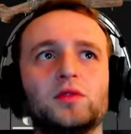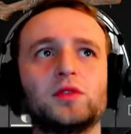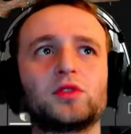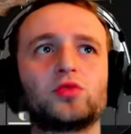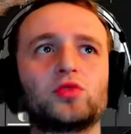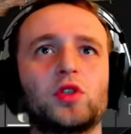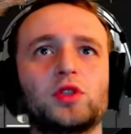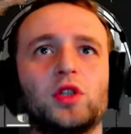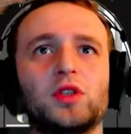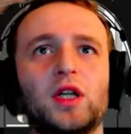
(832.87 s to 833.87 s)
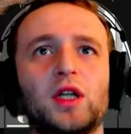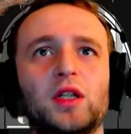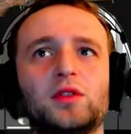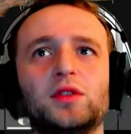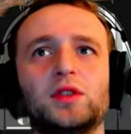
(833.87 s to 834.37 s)
On jest uszkodzony,
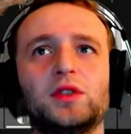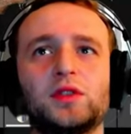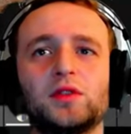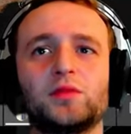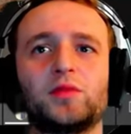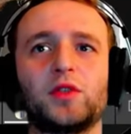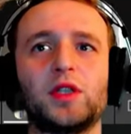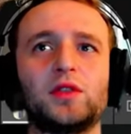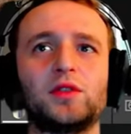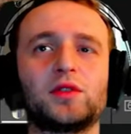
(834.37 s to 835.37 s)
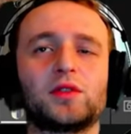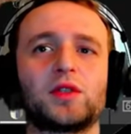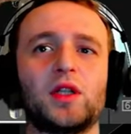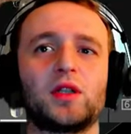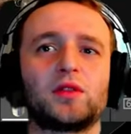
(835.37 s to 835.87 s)
ale to nic, on pojedynczo
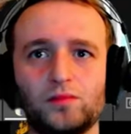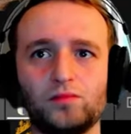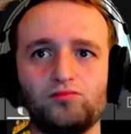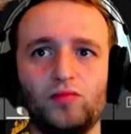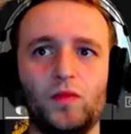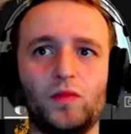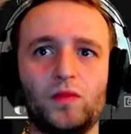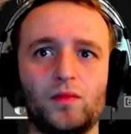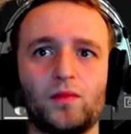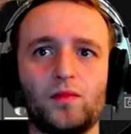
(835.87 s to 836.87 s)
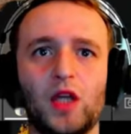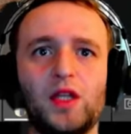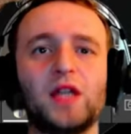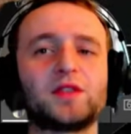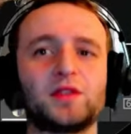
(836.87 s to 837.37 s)
szczera. A luneta jest?
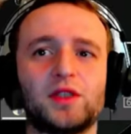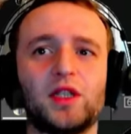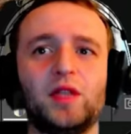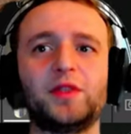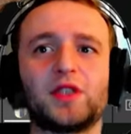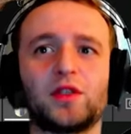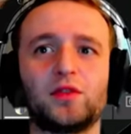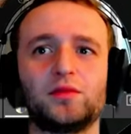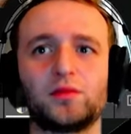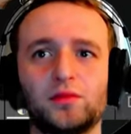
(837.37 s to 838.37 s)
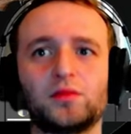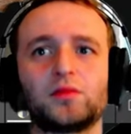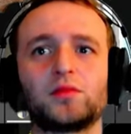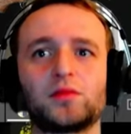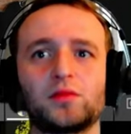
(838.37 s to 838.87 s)
Jest, zajebista, no. A,
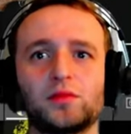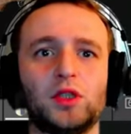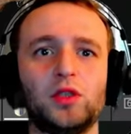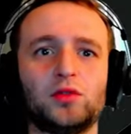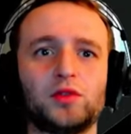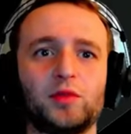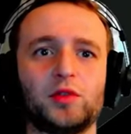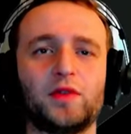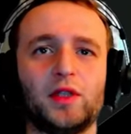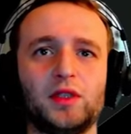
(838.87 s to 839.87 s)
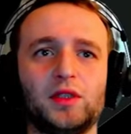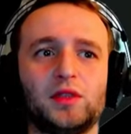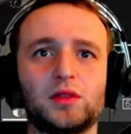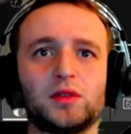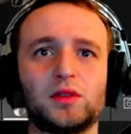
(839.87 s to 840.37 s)
to git. Ty, on zmodowany?
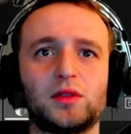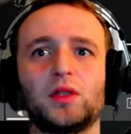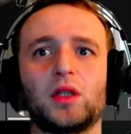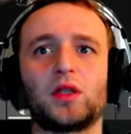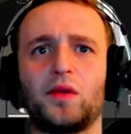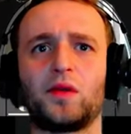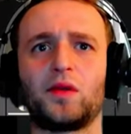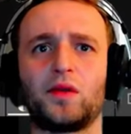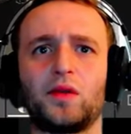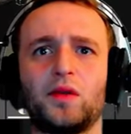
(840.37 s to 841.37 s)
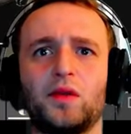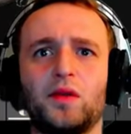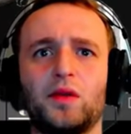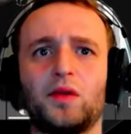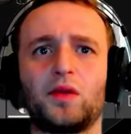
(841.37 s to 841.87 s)
Co jest? Nie. Celowników
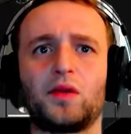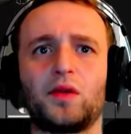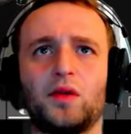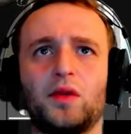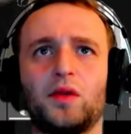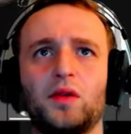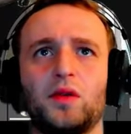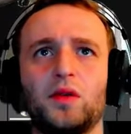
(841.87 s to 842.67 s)
nie mogę znaleźć.